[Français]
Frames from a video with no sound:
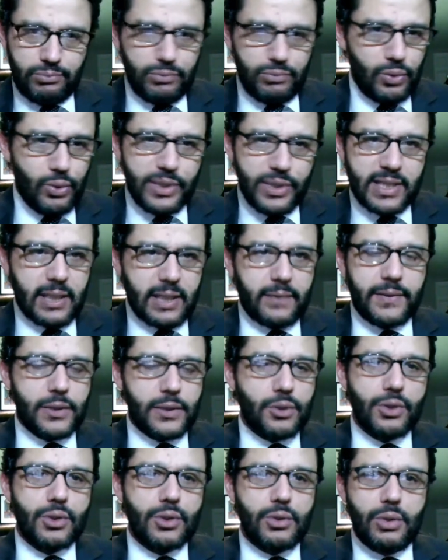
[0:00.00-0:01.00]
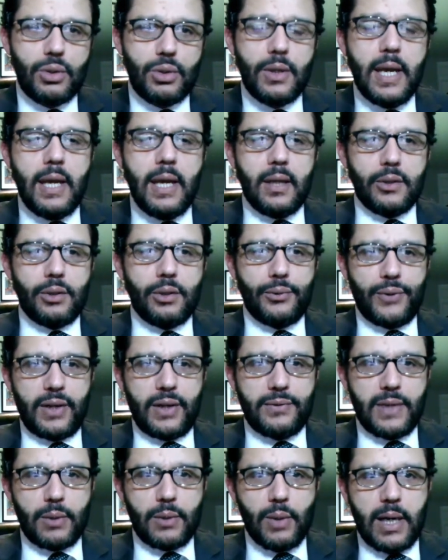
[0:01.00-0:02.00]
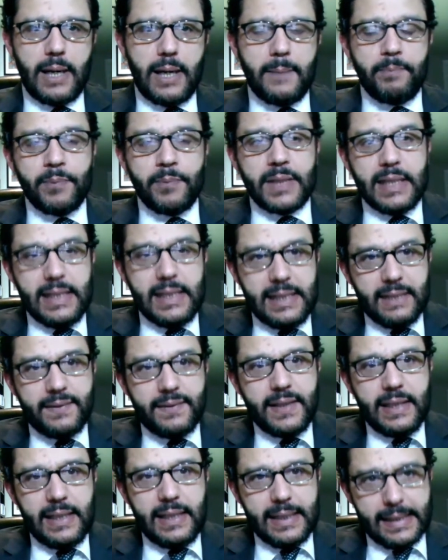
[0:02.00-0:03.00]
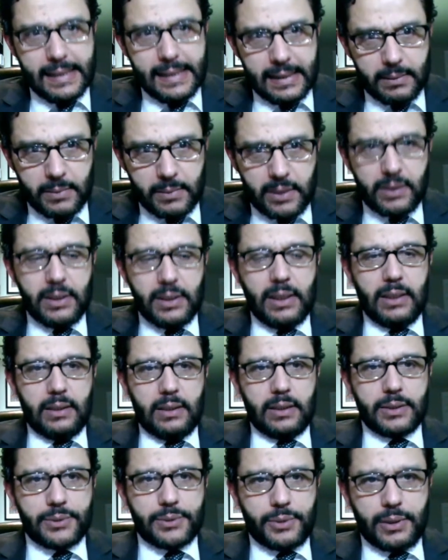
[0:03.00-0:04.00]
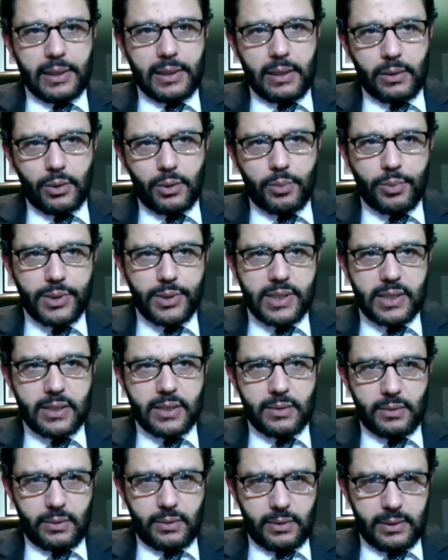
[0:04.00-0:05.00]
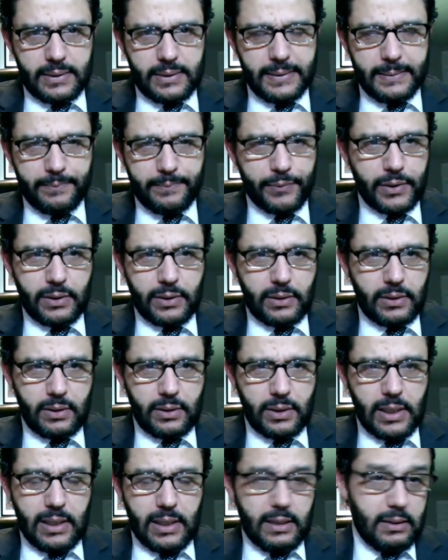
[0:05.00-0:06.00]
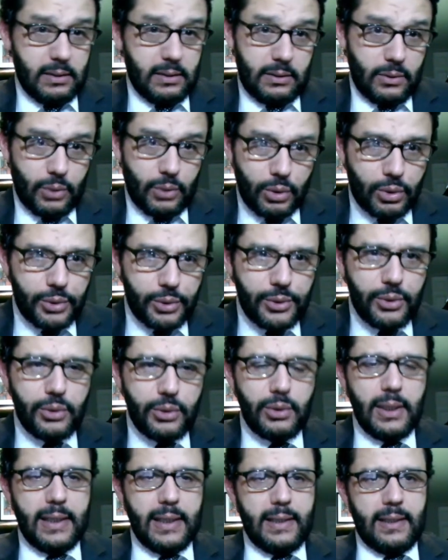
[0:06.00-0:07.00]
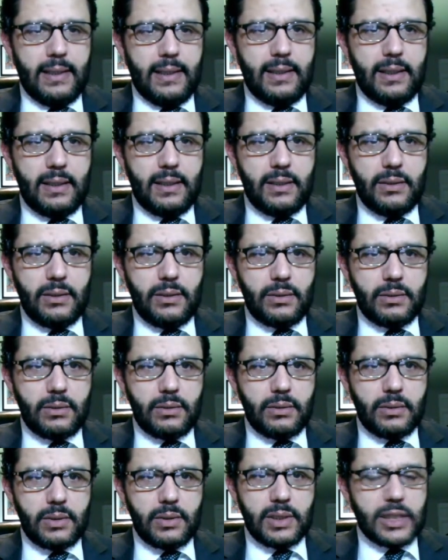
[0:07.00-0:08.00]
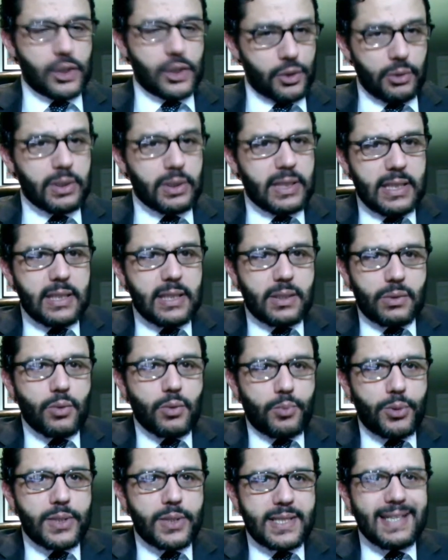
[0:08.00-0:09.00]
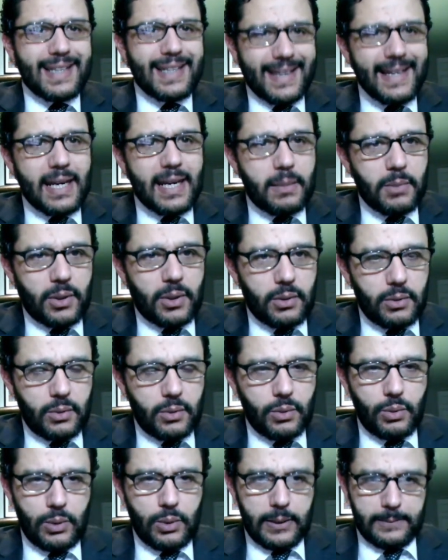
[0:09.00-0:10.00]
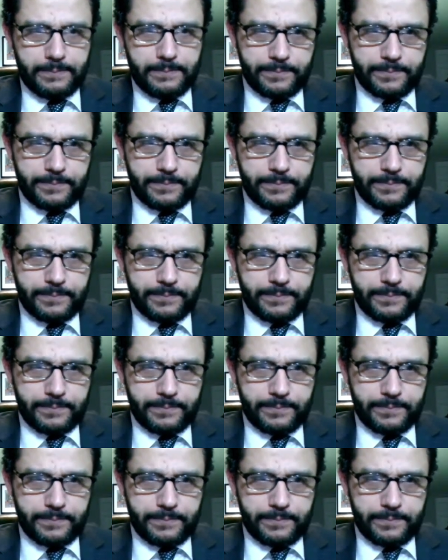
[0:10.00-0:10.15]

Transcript: lui servait juste de, faire valoir. Il y avait également euh, dans l'opposition euh, euh, reconnue des gens qui s'opposaient réellement au,